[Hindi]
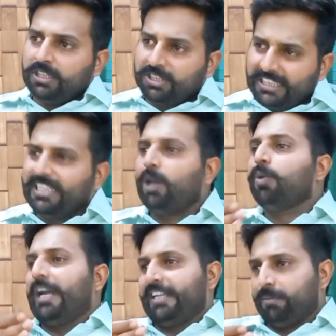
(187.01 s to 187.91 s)
सीधा
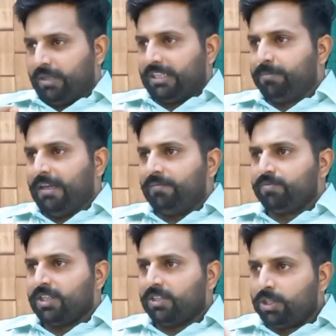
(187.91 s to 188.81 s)
हुआ है ये मुकदमा
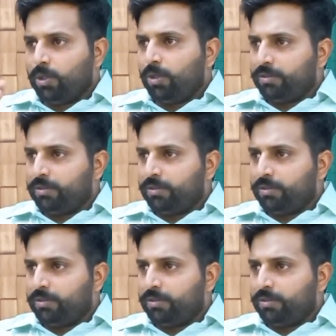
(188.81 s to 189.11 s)
जो